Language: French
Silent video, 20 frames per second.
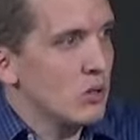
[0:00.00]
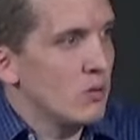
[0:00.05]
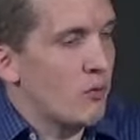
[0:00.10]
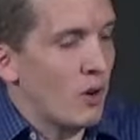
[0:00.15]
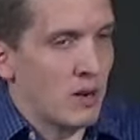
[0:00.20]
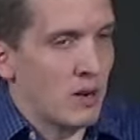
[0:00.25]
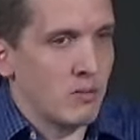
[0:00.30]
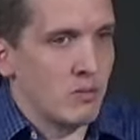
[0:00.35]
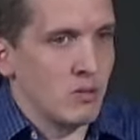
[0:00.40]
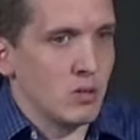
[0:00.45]

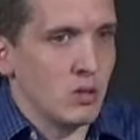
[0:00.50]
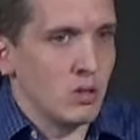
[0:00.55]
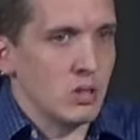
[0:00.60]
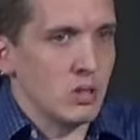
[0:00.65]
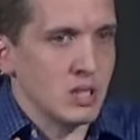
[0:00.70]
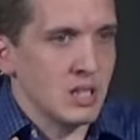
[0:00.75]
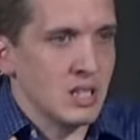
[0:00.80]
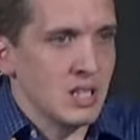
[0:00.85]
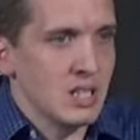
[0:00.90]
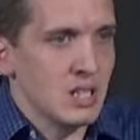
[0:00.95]
Enfin,
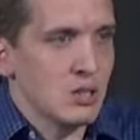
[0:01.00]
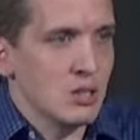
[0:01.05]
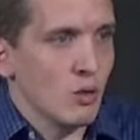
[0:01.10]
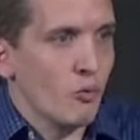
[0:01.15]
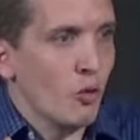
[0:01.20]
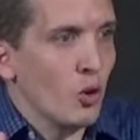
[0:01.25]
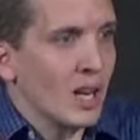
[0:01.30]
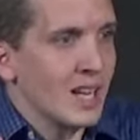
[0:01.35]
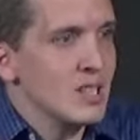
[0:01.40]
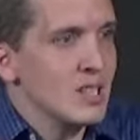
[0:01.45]
il se
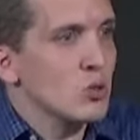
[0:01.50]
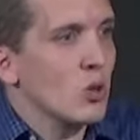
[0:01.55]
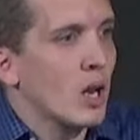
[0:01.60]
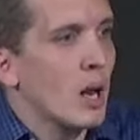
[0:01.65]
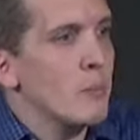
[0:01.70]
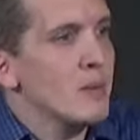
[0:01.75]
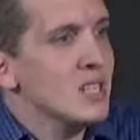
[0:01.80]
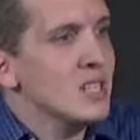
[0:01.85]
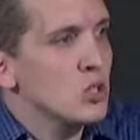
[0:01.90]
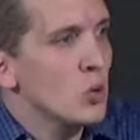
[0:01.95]
focalise sur la
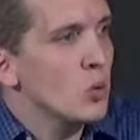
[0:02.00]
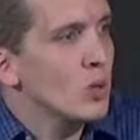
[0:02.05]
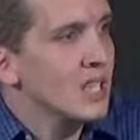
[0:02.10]
mission